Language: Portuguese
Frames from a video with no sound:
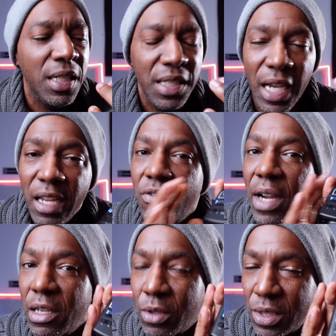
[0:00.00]
e aí
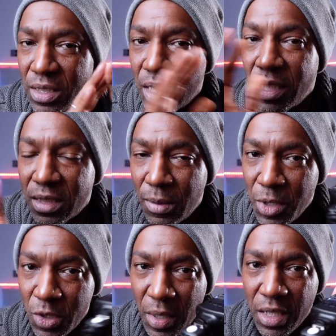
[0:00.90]
vai acontecer dessa mesma